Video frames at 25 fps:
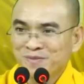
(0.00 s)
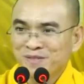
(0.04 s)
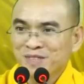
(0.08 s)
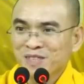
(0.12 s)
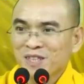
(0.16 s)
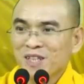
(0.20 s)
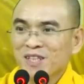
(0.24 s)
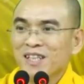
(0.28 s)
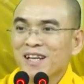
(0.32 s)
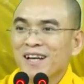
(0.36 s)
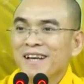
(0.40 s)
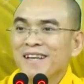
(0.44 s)

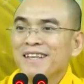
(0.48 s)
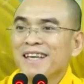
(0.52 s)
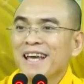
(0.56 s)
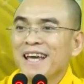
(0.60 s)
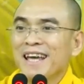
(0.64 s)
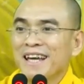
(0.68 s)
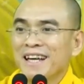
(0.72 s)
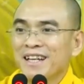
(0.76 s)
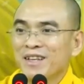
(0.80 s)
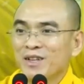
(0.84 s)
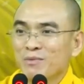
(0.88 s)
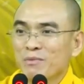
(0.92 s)
có thể
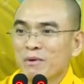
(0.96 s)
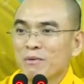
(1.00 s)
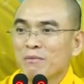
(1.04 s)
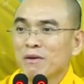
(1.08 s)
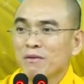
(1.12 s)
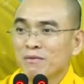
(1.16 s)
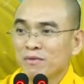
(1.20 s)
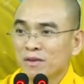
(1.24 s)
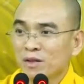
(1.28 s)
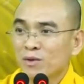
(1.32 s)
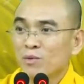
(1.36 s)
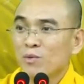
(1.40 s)
nhẹ thôi mà
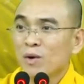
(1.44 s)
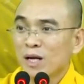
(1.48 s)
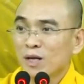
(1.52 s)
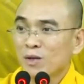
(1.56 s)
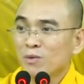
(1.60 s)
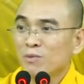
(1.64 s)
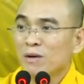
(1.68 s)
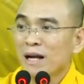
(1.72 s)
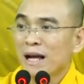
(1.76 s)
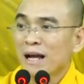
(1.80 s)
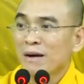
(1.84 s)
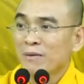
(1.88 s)
mình vượt qua
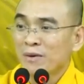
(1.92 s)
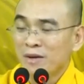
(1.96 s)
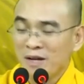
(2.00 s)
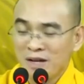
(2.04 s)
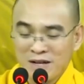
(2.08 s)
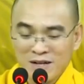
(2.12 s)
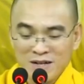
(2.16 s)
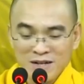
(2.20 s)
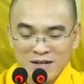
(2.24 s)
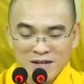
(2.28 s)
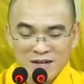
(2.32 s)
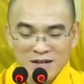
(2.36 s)
lúc nào rồi
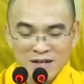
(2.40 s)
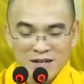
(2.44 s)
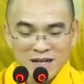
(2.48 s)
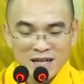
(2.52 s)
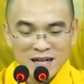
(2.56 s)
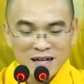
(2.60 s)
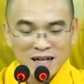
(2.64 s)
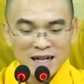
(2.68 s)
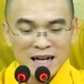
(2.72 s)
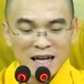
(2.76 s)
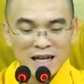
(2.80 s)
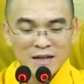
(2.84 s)
đó
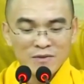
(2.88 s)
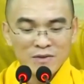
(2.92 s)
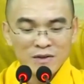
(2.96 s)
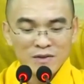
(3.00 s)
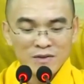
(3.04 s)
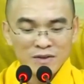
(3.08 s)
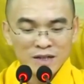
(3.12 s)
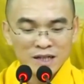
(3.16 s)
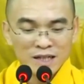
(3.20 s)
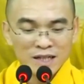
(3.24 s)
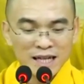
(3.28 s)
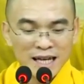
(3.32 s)
ở đây quý
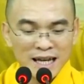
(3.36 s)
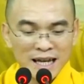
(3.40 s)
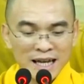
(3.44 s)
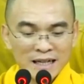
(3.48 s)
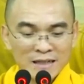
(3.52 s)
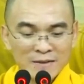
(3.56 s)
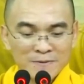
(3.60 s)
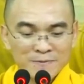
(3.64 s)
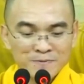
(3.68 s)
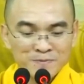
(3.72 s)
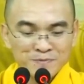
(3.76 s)
vị nghe